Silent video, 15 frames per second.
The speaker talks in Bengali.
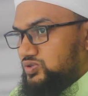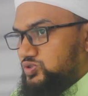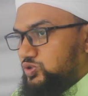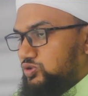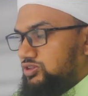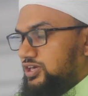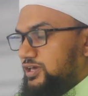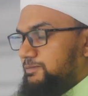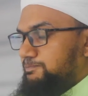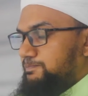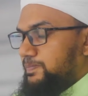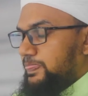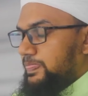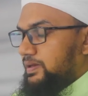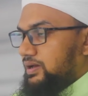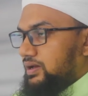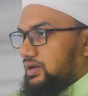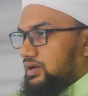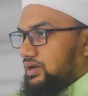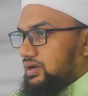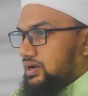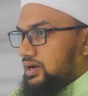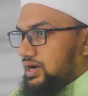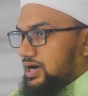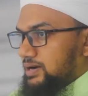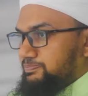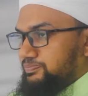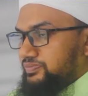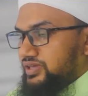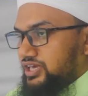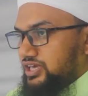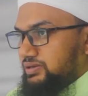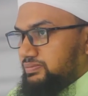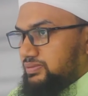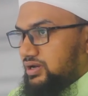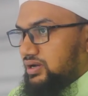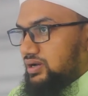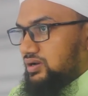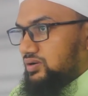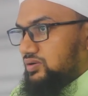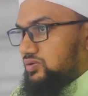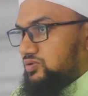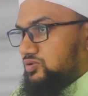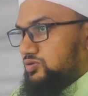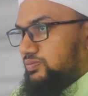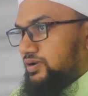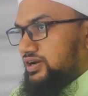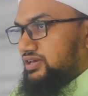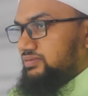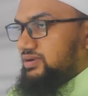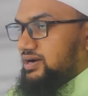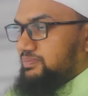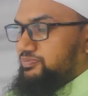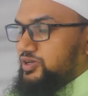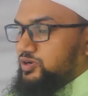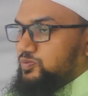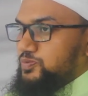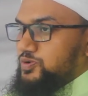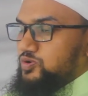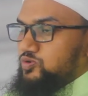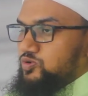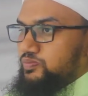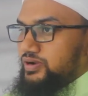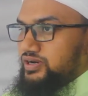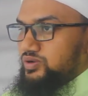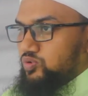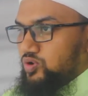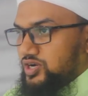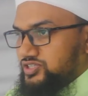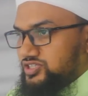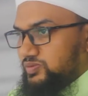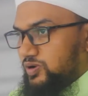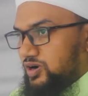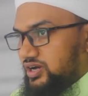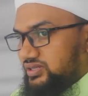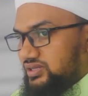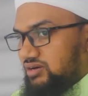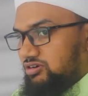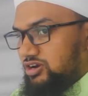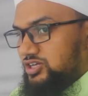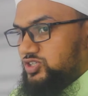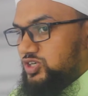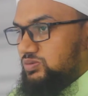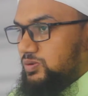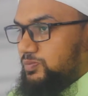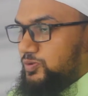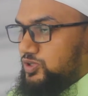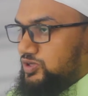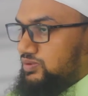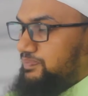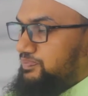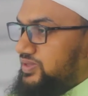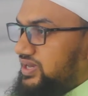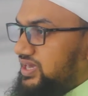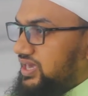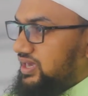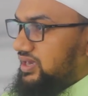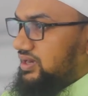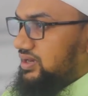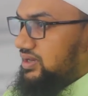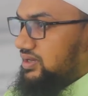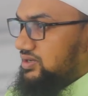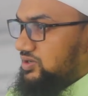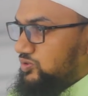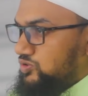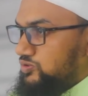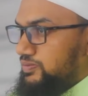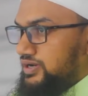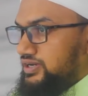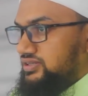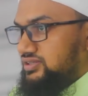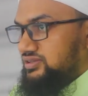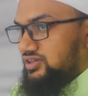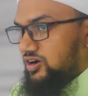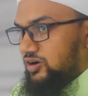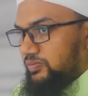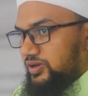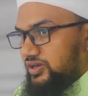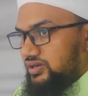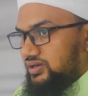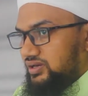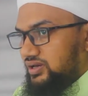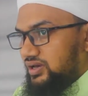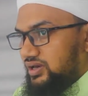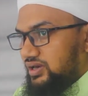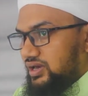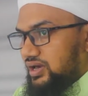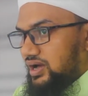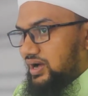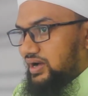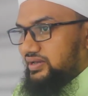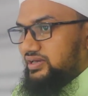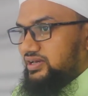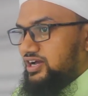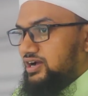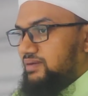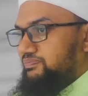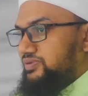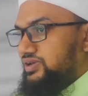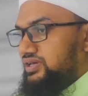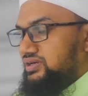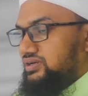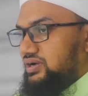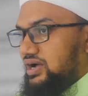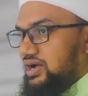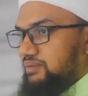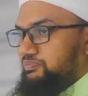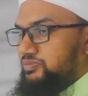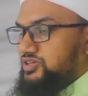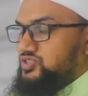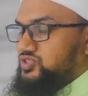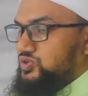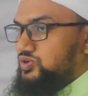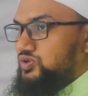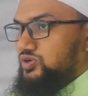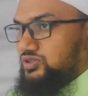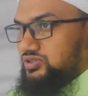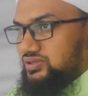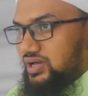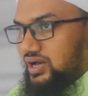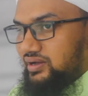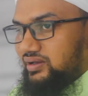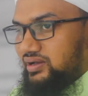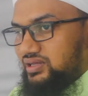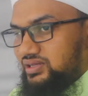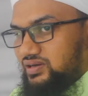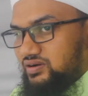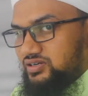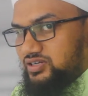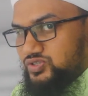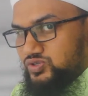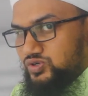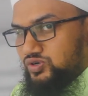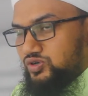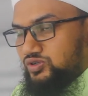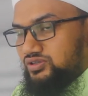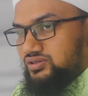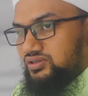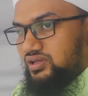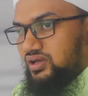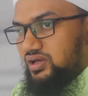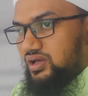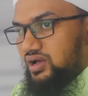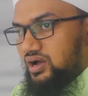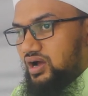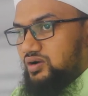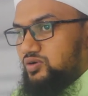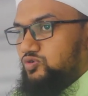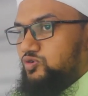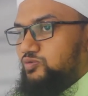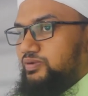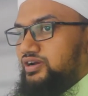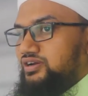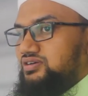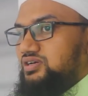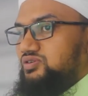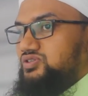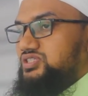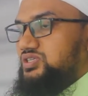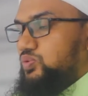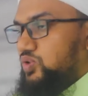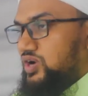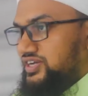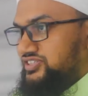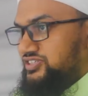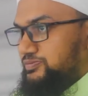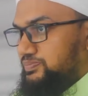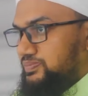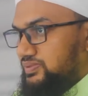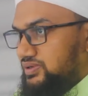যদি আপনি কোরবানি বা আপনার উপর কোরবানি ওয়াজিব হয় তাহলে সর্বপ্রথম আপনাকেই কোরবানি দিতে হবে আকিকা আপনি আপনার সুন্নত আকিকা দেওয়াটা সুন্নত আর কোরবানিটা হচ্ছে ওয়াজিব